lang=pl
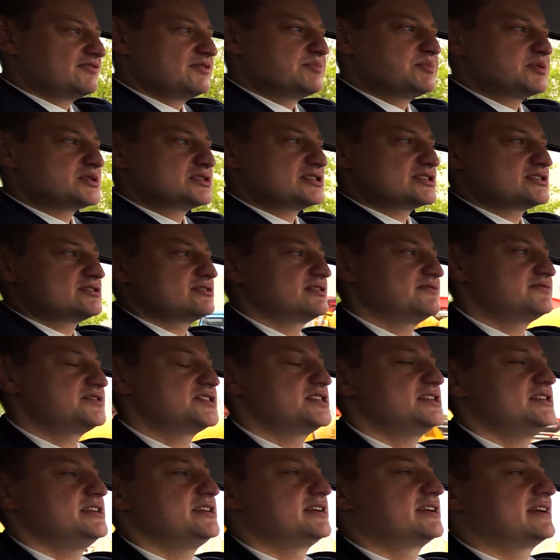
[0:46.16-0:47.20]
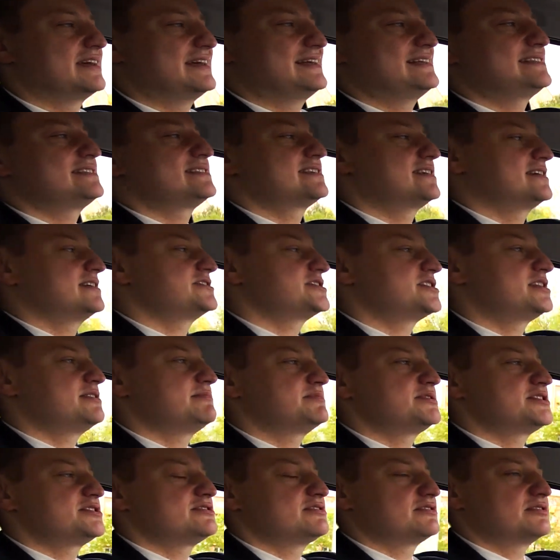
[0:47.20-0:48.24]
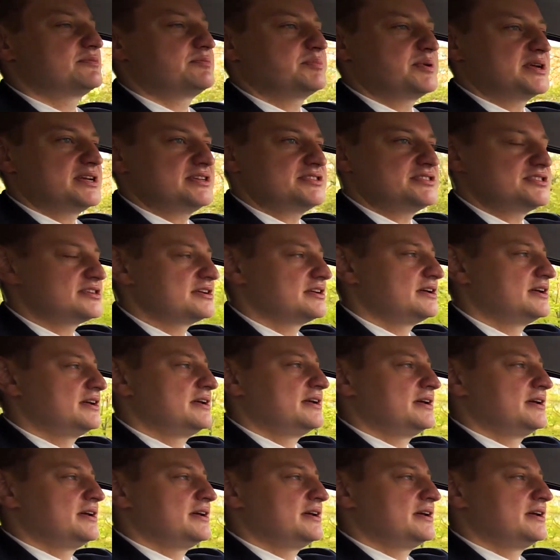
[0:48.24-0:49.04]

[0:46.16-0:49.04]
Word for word: wyposażony w silnik SC75.